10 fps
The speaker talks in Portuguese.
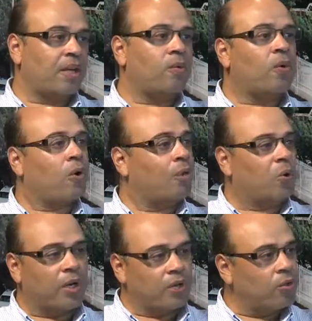um
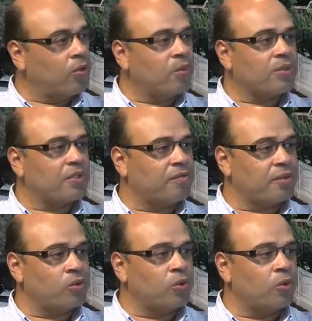colaborador, um
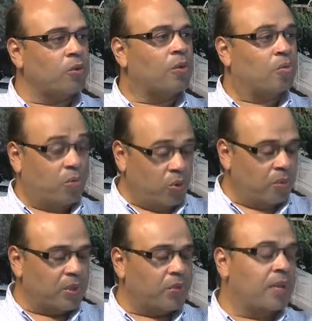servidor,
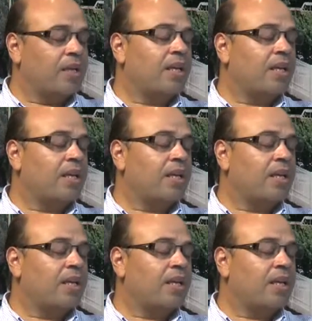público,